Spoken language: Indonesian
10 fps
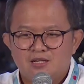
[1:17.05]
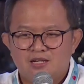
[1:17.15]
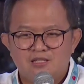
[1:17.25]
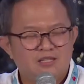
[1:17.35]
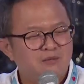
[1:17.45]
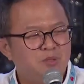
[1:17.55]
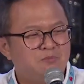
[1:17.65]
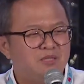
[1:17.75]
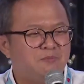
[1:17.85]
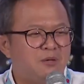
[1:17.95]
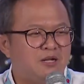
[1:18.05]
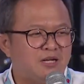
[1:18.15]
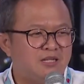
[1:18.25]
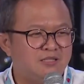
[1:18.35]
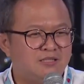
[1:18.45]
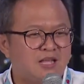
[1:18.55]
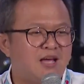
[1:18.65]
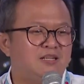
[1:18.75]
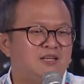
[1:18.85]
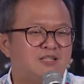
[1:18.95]
Dan yang lebih menyebalkan
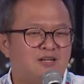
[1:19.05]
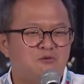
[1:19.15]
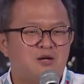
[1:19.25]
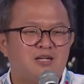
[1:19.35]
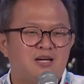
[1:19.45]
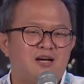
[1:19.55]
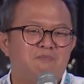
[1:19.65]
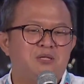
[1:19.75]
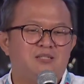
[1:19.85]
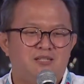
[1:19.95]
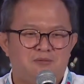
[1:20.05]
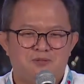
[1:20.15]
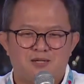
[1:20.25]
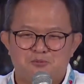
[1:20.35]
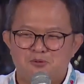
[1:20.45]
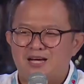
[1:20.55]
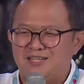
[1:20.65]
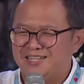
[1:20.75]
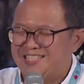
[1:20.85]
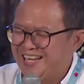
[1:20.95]
saya sekeluarga hampir tidak bisa
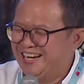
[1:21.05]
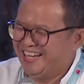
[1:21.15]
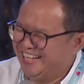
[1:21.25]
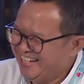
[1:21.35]
pulang dari sana.